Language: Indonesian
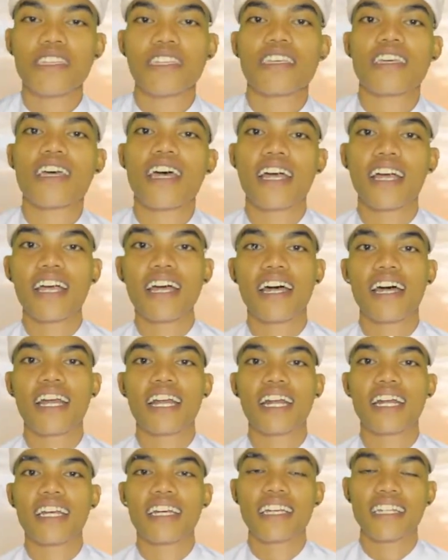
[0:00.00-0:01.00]
agar
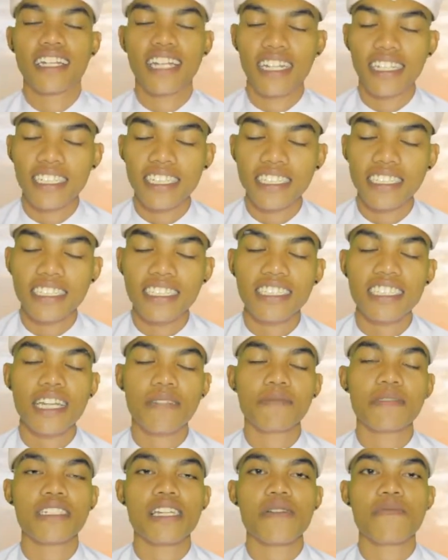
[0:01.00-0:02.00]
nanti setiap
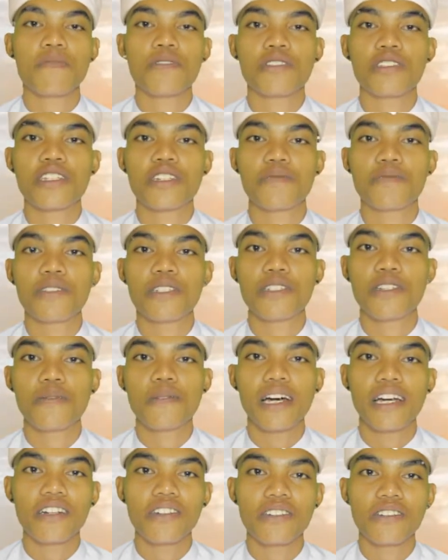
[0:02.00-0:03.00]
saya posting video
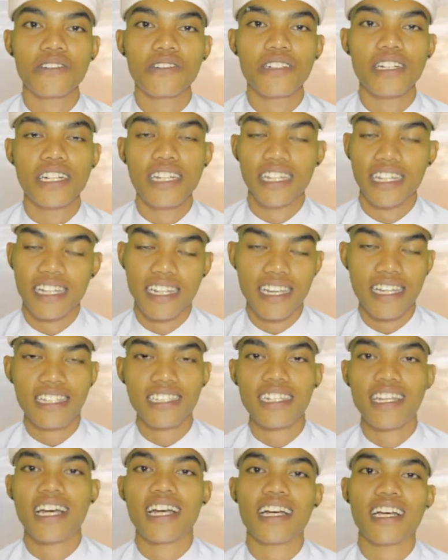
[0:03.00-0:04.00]
baru kalian
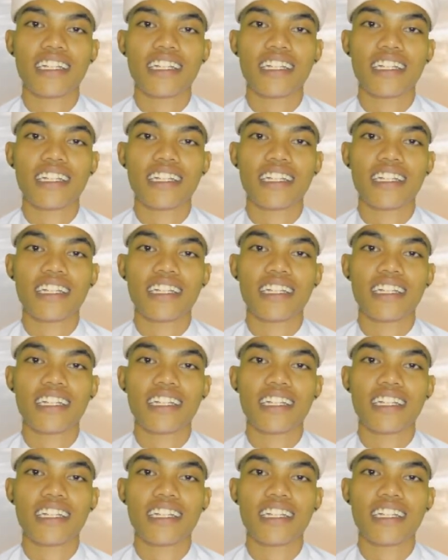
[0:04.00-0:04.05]
tidak akan